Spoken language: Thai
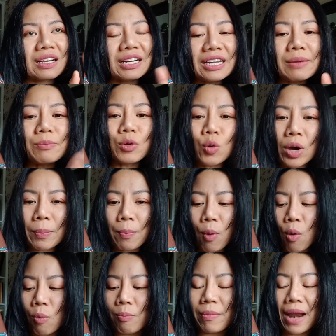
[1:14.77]
ครีมนวด
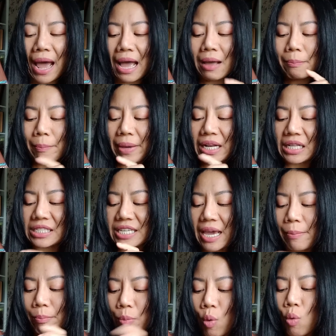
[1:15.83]
ผมนะ เป็นแช
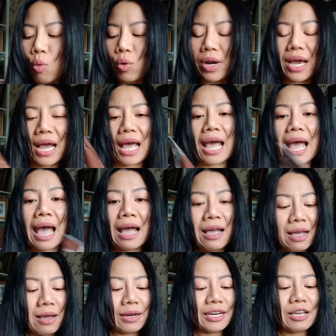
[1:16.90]
มพูนะคะ อ่ะ
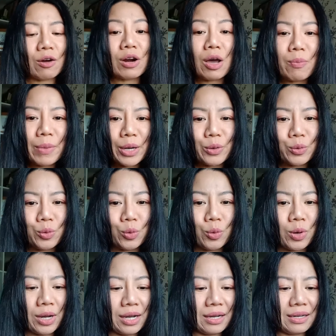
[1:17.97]
เดี๋ยวเรามาดู
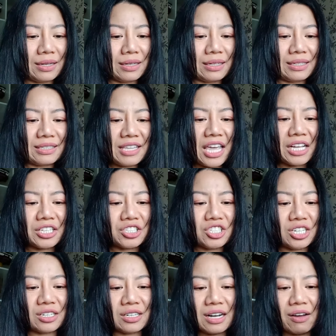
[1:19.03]
เท็กเจ
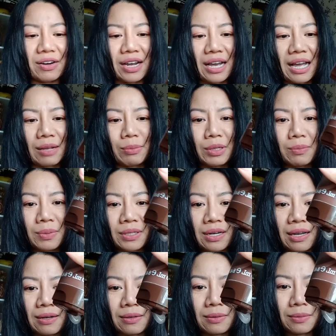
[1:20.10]
อร์เขานะคะ เพื่อ
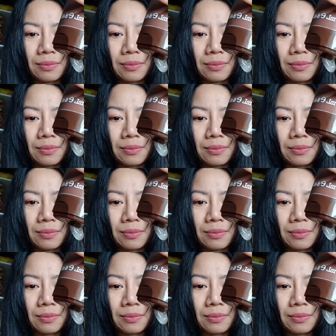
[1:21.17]
น